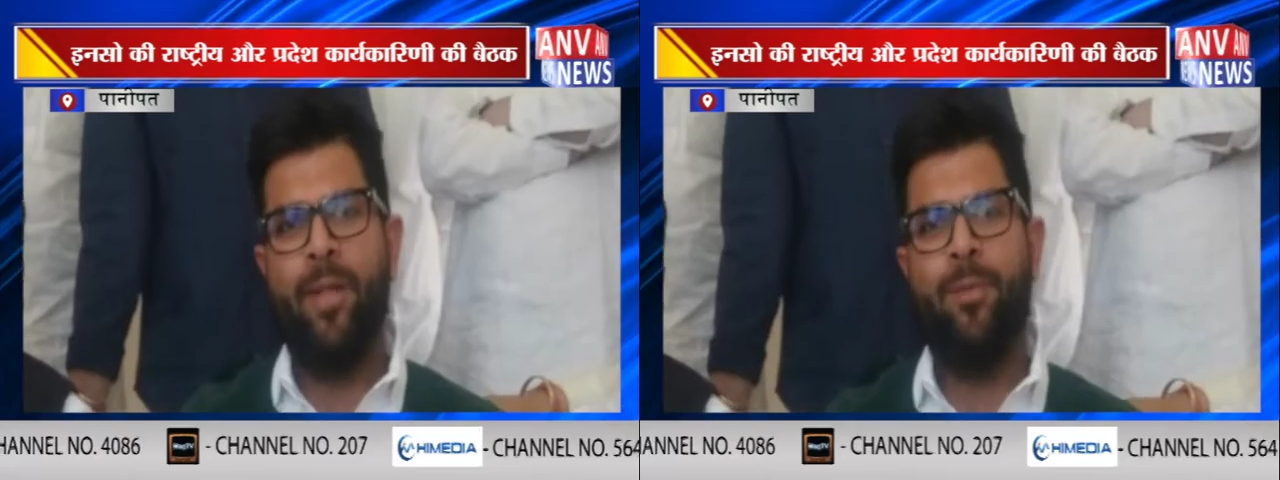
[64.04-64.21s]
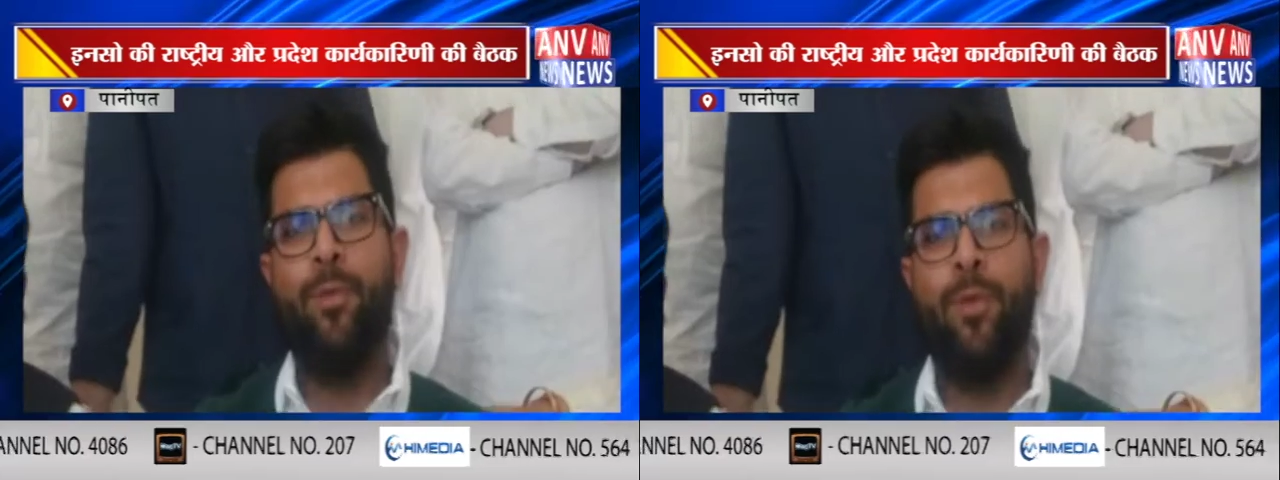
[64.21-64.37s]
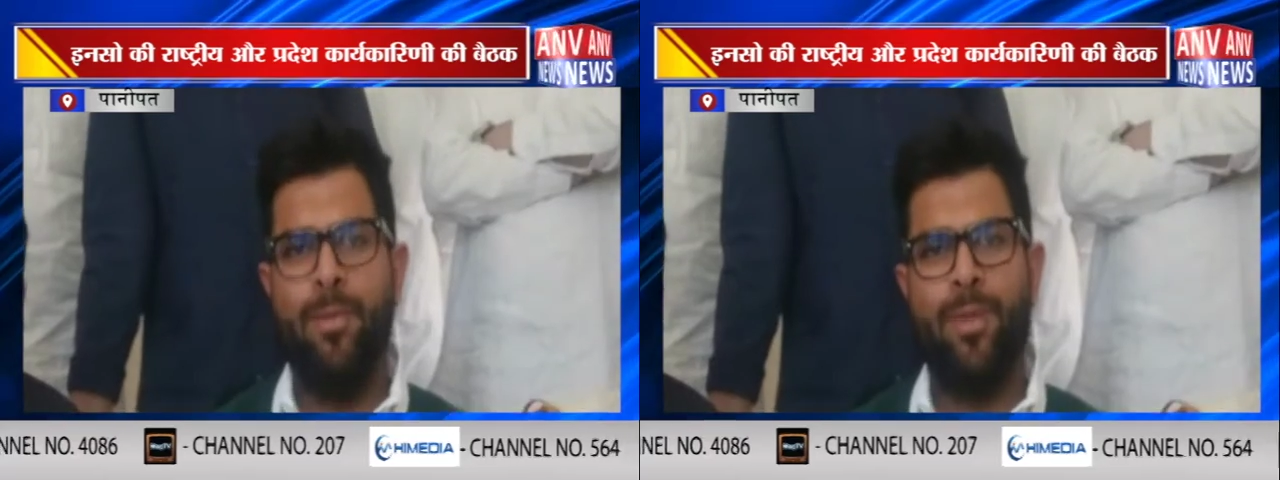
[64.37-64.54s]
मेरी
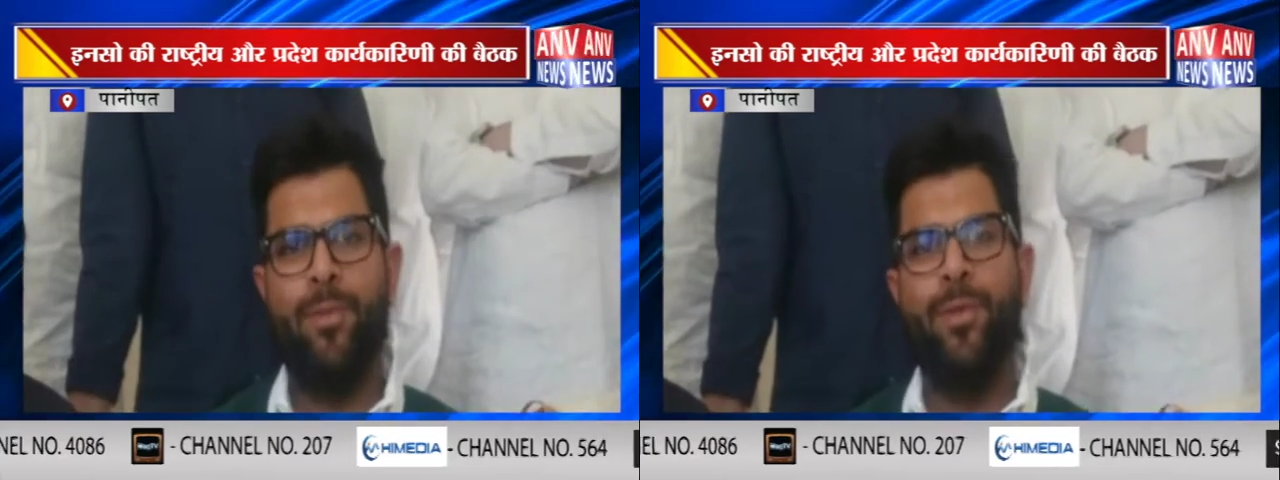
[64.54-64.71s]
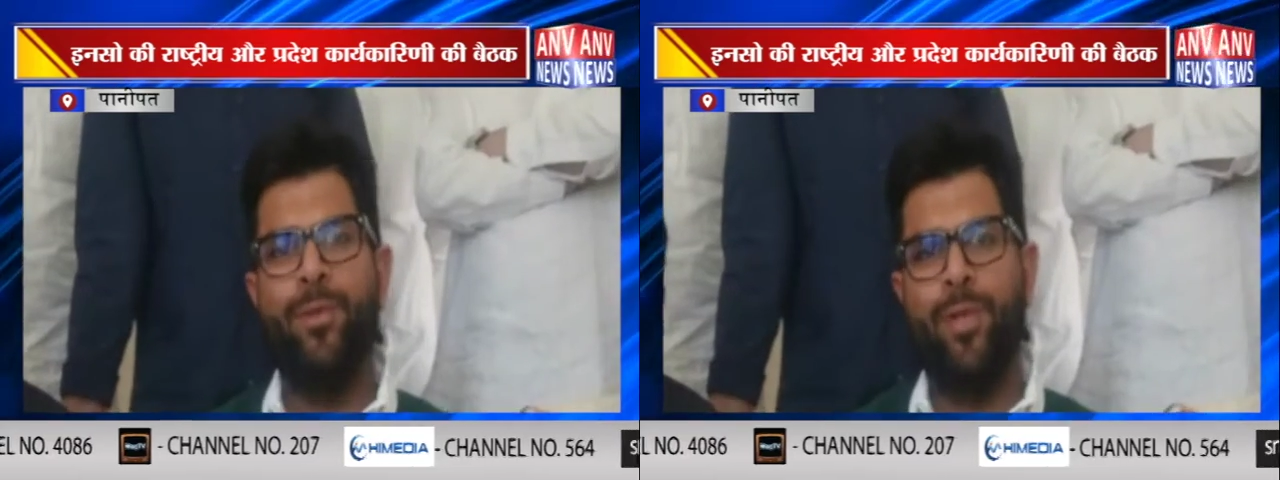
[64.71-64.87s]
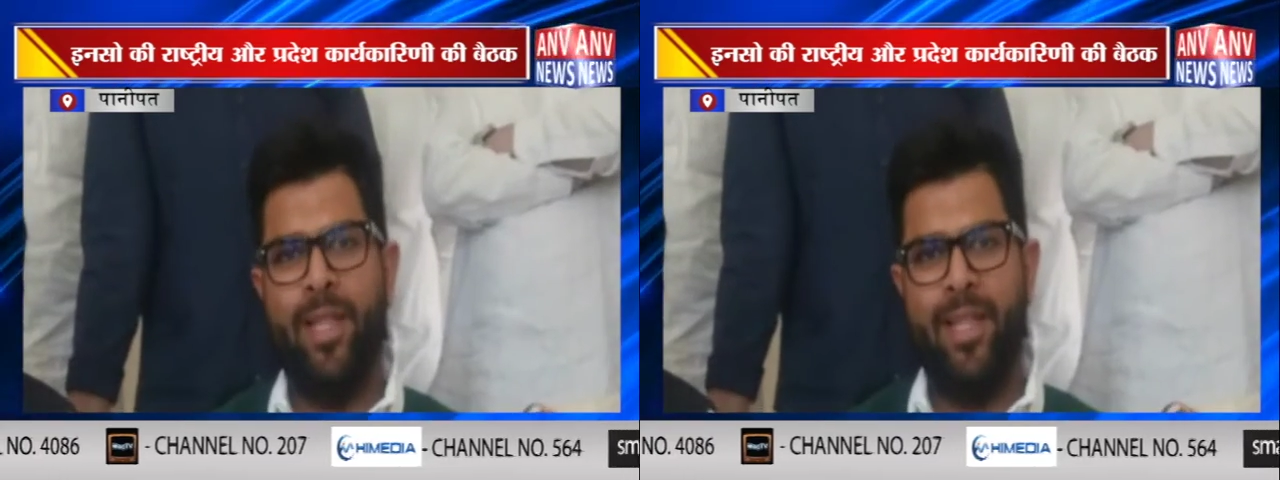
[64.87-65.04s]
बात को कम
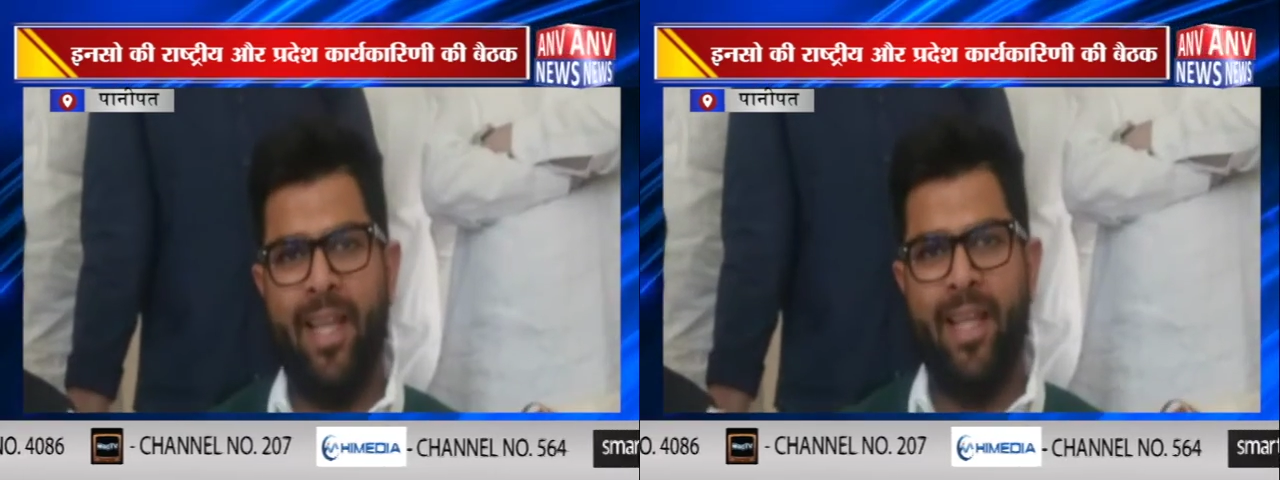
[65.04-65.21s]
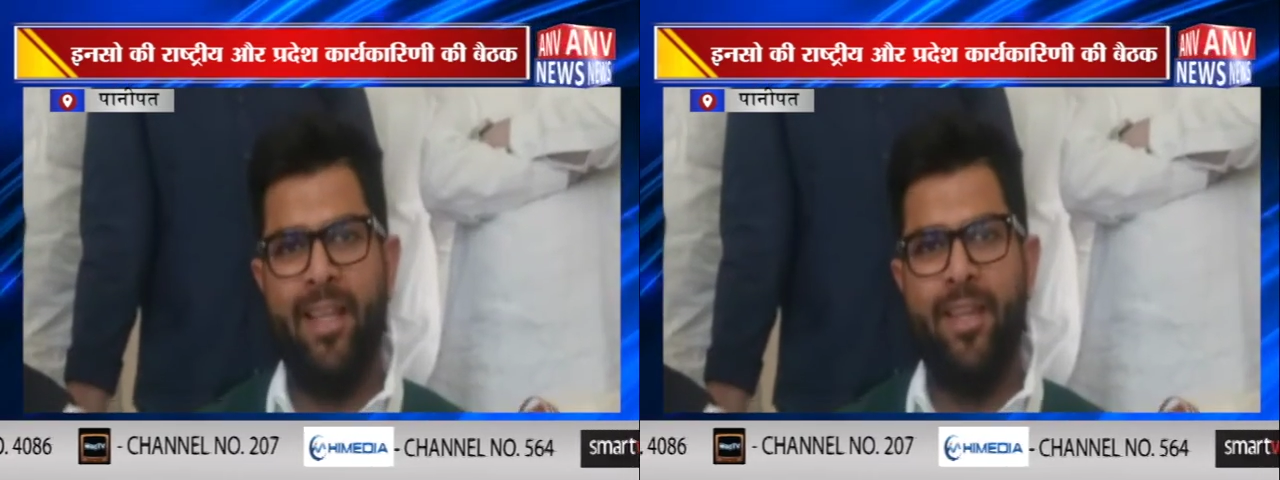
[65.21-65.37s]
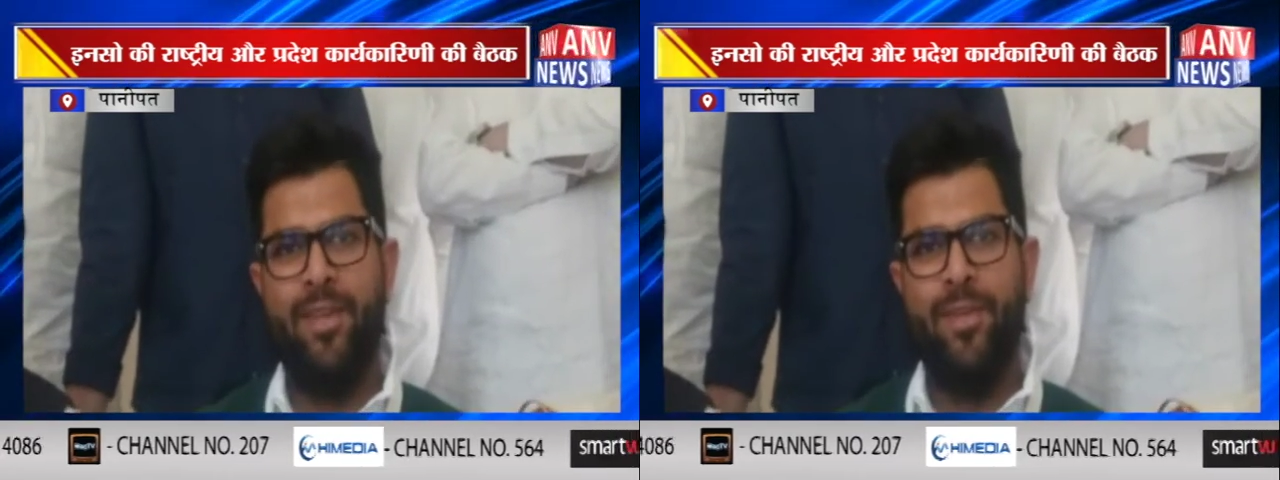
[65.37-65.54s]
तवज्जो देते
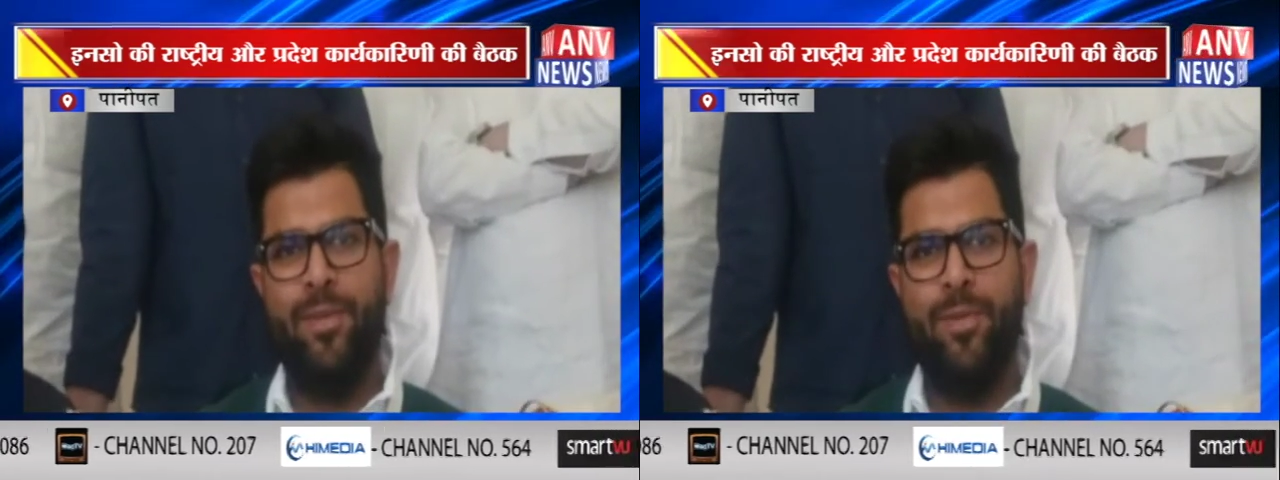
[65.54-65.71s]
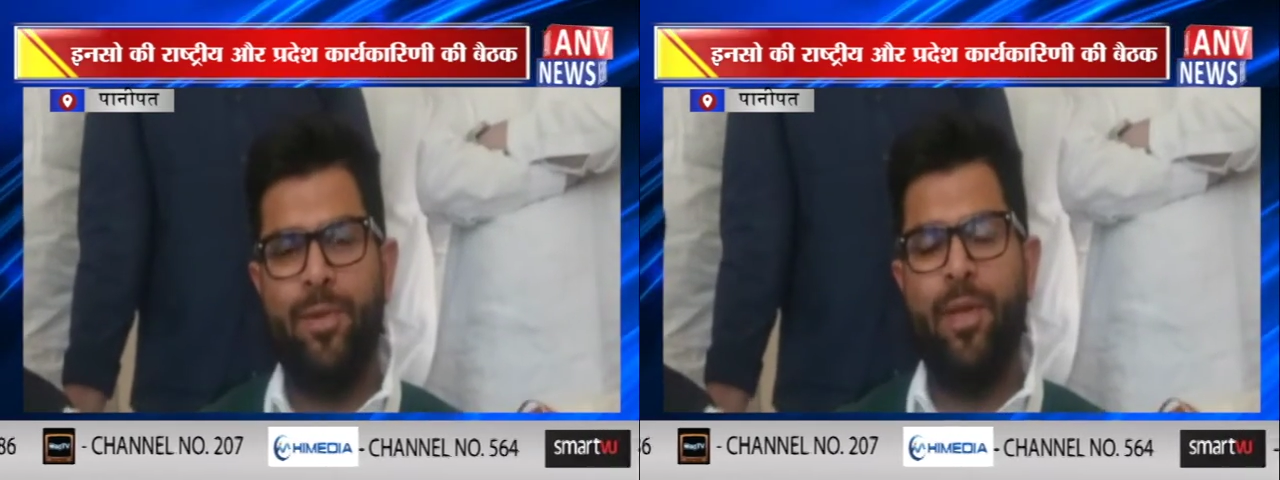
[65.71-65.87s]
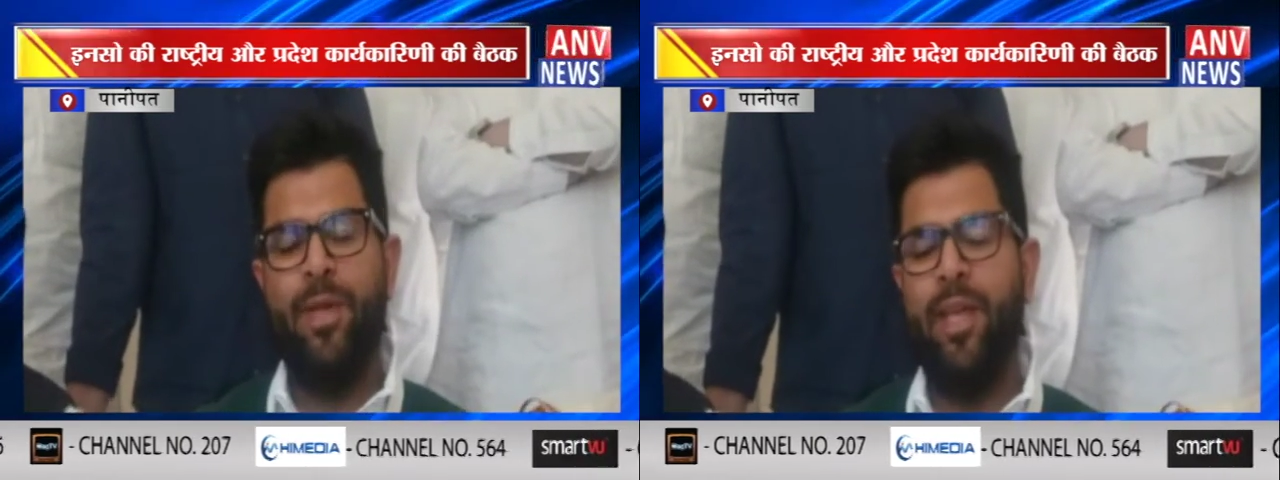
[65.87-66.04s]
हैं
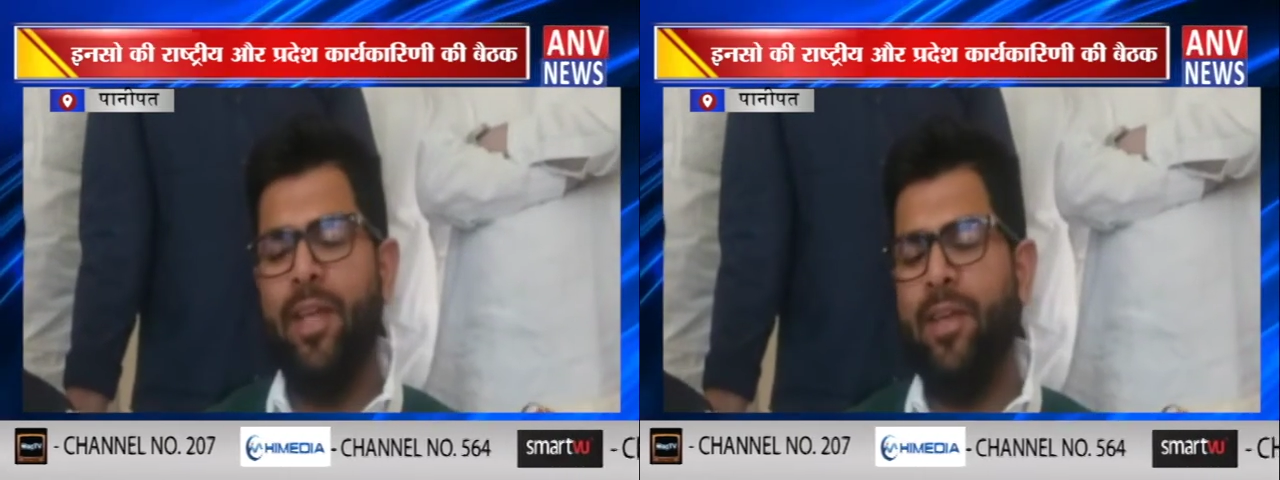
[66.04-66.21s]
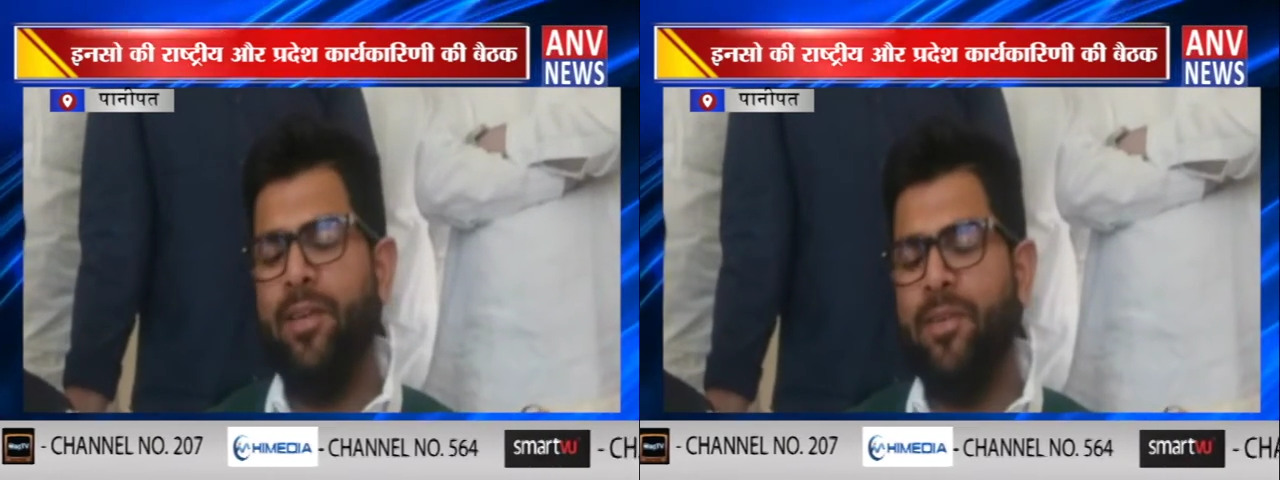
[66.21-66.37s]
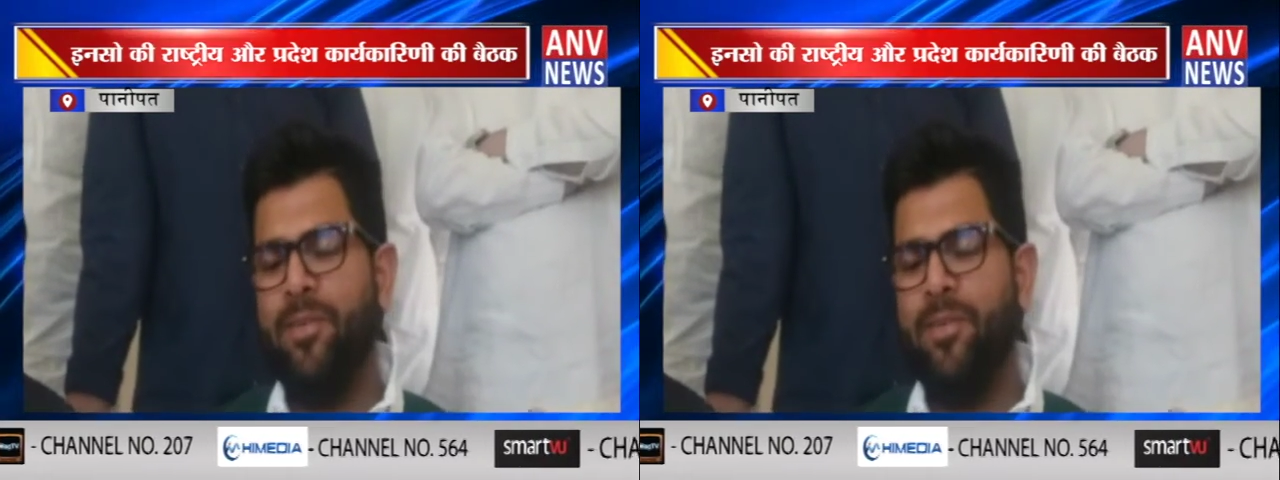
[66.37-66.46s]
क्योंकि